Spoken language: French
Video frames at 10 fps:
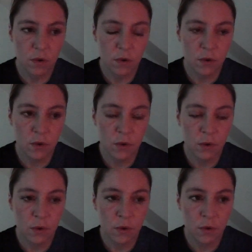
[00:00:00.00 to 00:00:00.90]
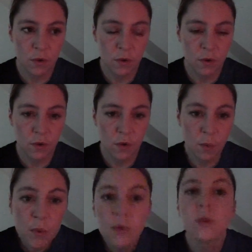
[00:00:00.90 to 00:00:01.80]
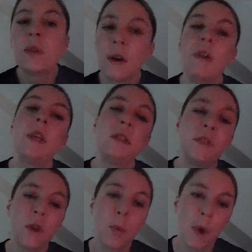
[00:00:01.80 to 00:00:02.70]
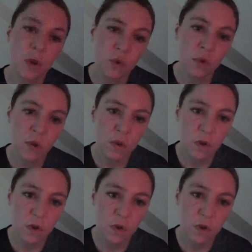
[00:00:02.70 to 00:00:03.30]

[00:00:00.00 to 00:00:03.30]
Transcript: je, en plus de travailler 10 heures par jour,